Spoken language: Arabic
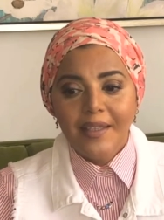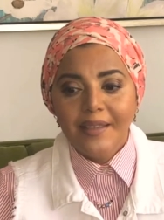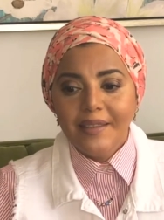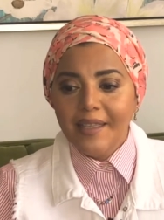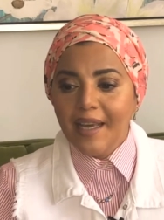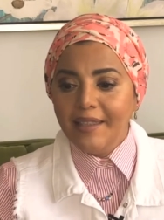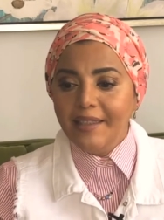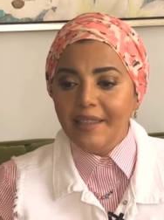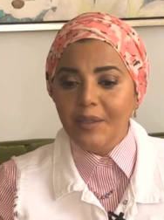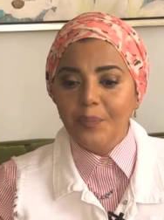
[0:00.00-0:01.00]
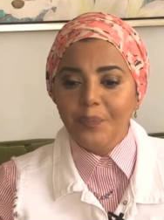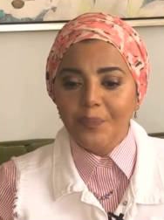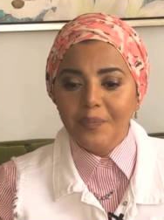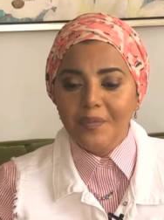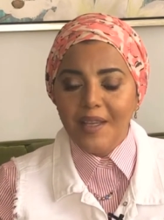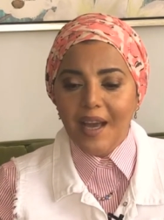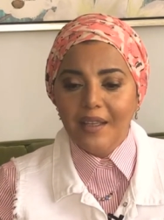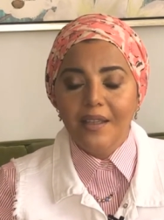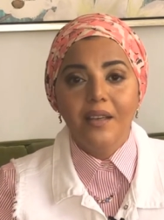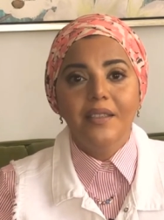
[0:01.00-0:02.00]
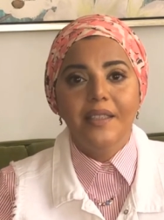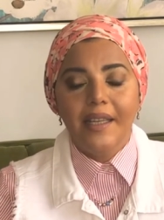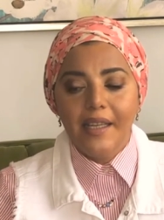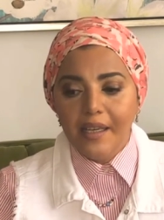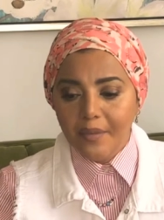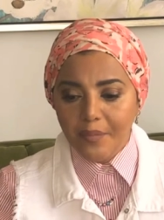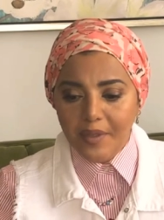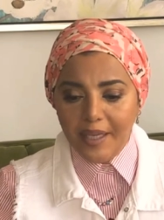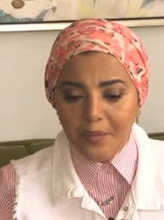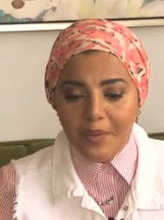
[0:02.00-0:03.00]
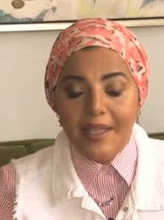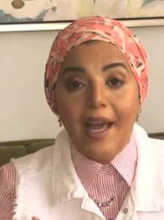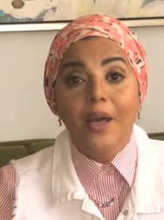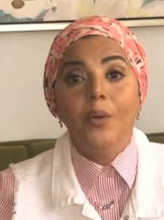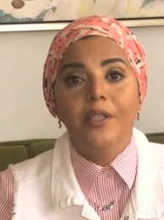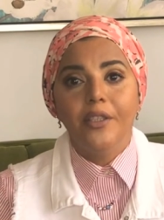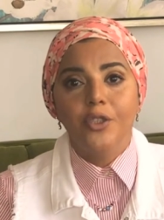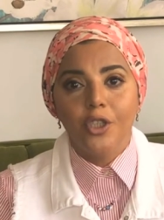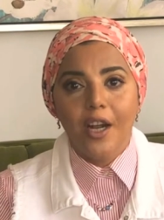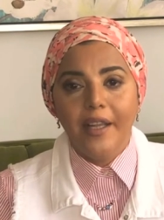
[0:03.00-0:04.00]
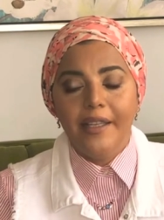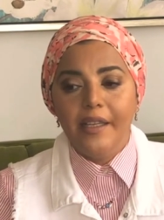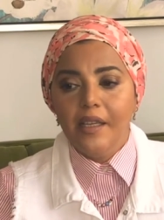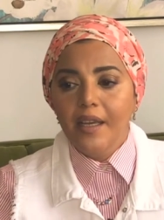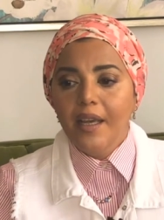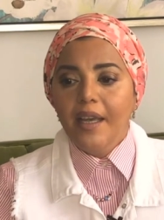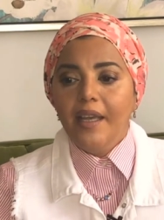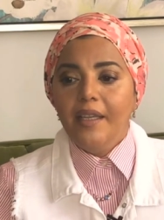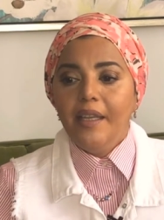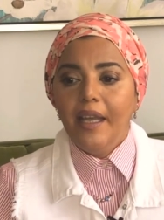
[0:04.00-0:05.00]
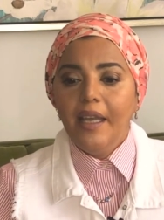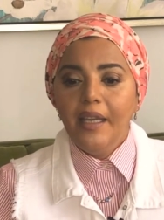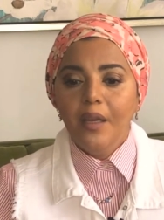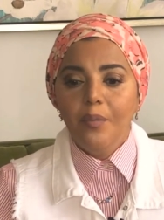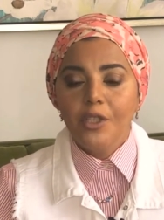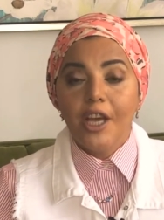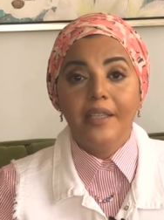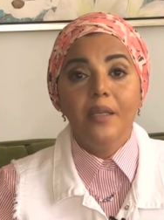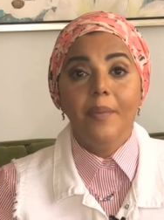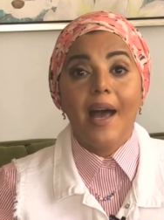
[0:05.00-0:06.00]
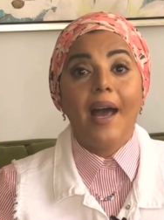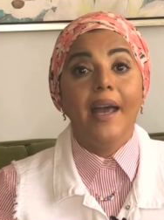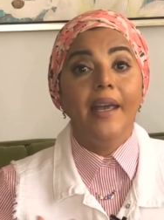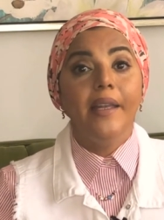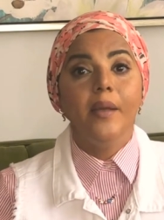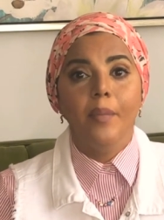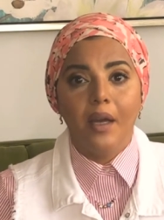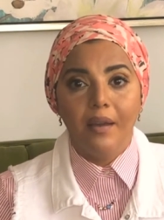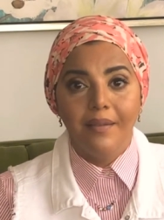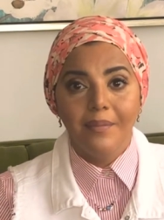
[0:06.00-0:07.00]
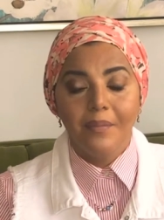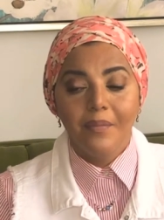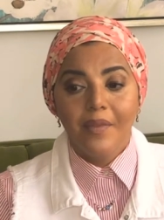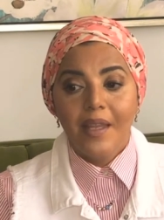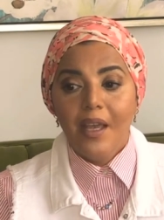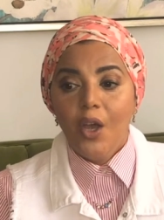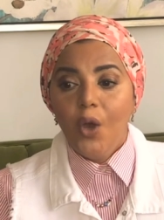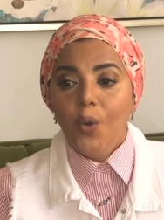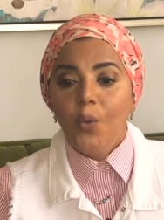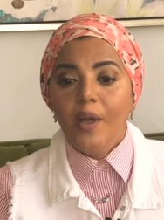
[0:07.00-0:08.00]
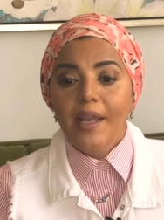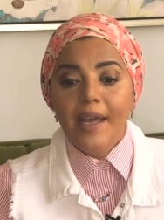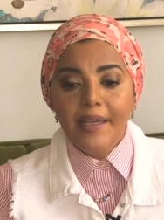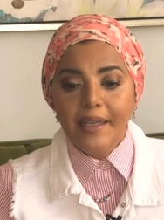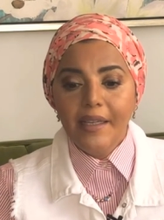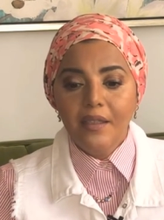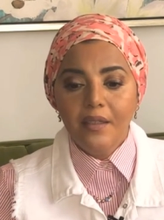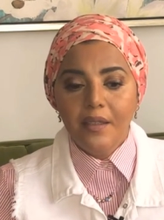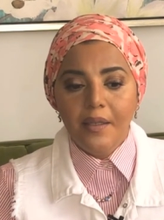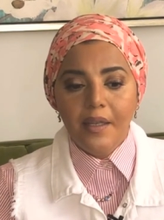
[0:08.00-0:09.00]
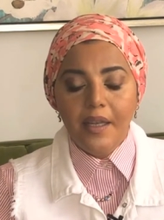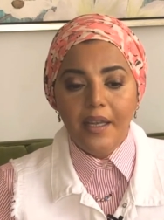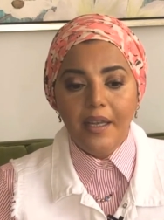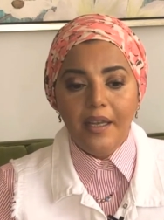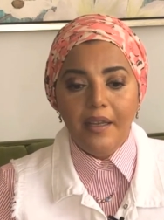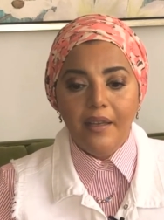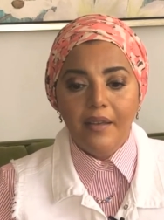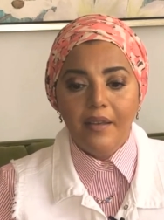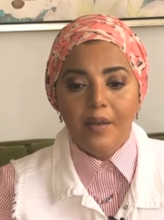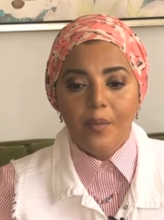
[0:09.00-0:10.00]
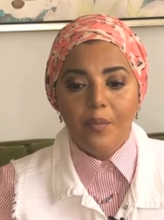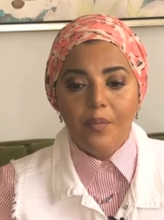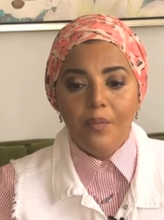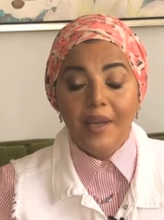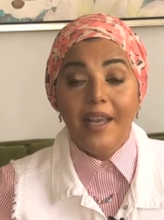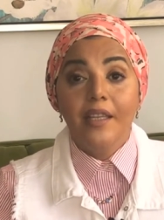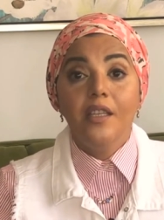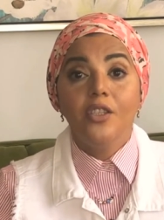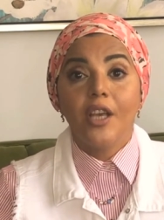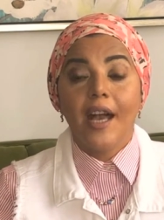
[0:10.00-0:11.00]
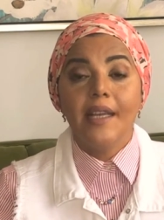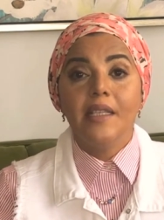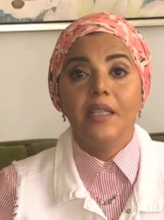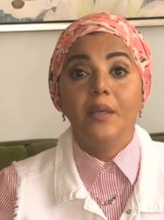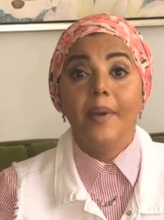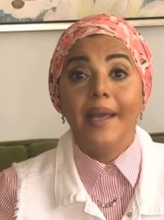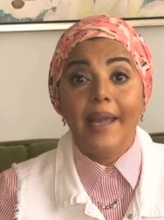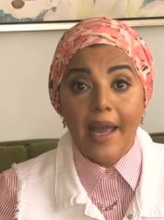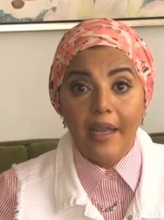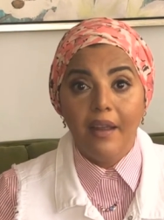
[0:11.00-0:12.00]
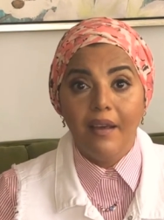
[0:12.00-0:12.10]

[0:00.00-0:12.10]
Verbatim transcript: يعني اعتقد ان هي كانت بتحاول تشرح لي ان هي مش هتبقى عالمه ولكن آه، ما كانتش عايزه تبقى جهله